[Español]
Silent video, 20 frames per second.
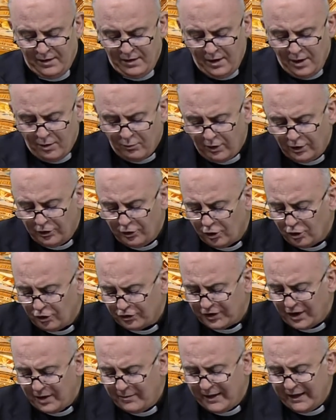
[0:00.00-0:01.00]
Cuando
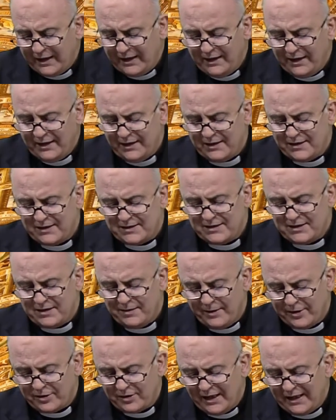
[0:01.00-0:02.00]
José y María
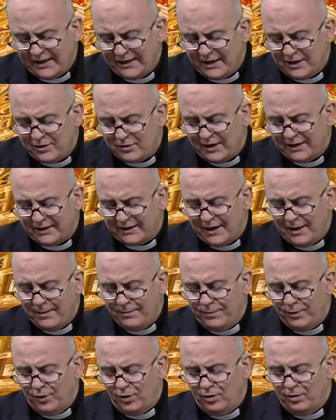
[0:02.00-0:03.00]
llevaron al niño al
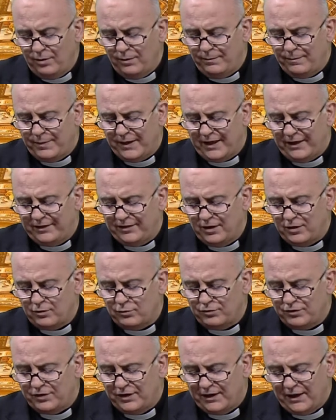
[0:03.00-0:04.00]
templo para
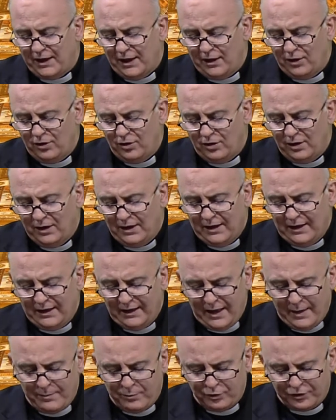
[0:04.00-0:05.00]
circuncidarlo,
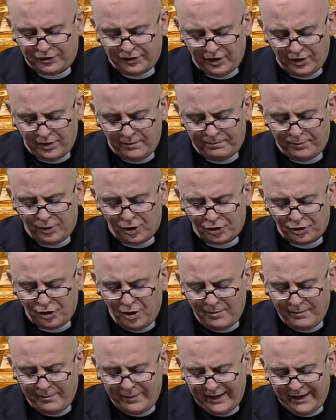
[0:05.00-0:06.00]
le pusieron por
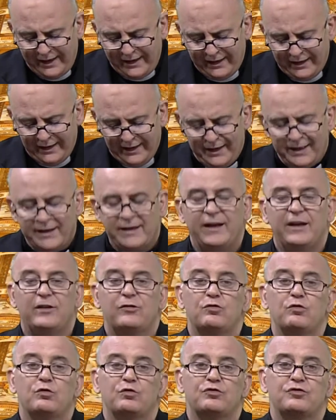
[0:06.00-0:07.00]
nombre
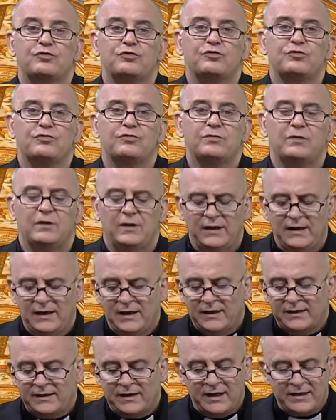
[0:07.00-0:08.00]
Jesús
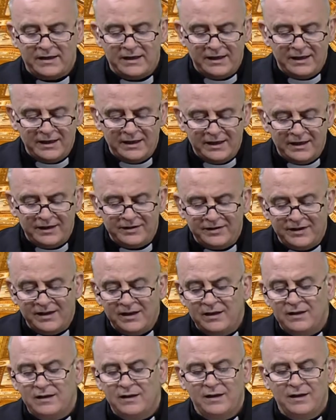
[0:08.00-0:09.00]
que quiere
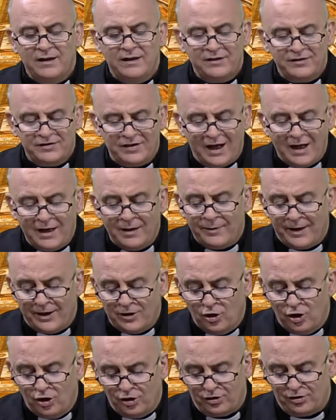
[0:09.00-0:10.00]
decir
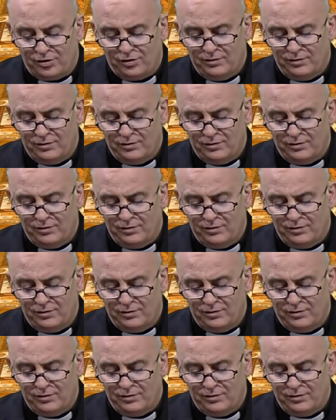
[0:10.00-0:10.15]
Salvador.